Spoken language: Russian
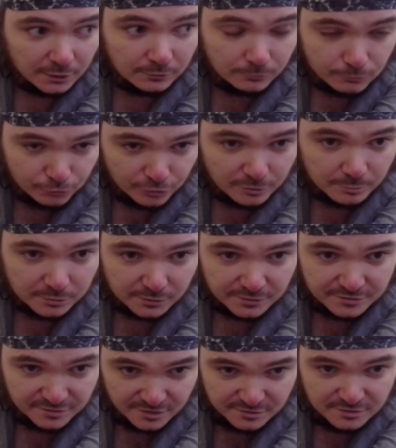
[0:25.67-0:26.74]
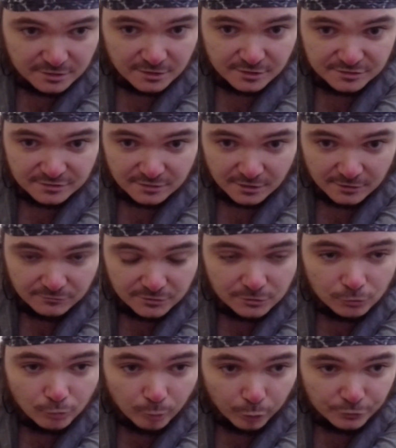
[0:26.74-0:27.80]
нужно было Цезаря остановить
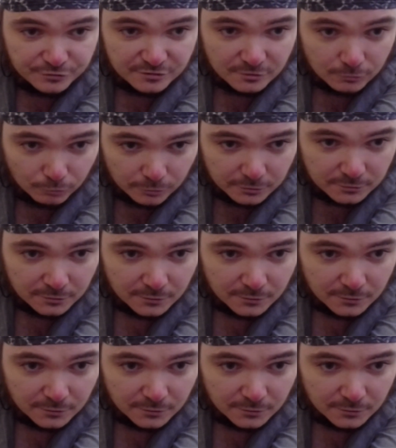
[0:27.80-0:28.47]
любой ценой.